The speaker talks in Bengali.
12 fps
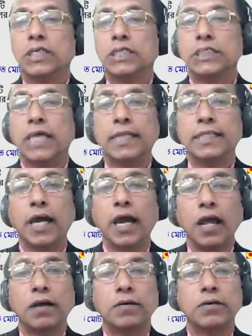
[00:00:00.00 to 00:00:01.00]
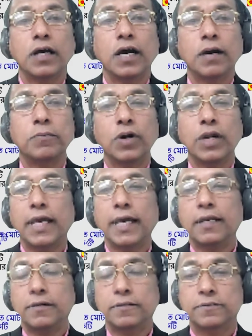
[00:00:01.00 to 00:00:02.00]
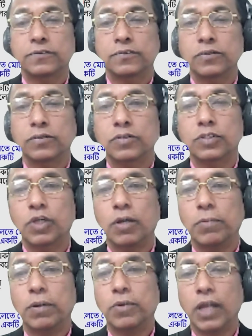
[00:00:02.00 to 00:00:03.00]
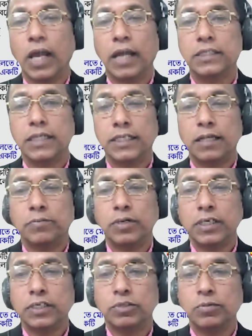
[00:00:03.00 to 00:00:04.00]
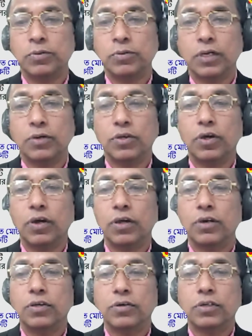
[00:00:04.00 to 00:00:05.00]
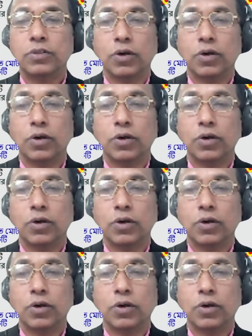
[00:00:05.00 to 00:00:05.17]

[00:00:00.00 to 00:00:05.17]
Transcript: সাদা বলের সম্ভাবনা সাদা বলের সম্ভাবনা হলো কত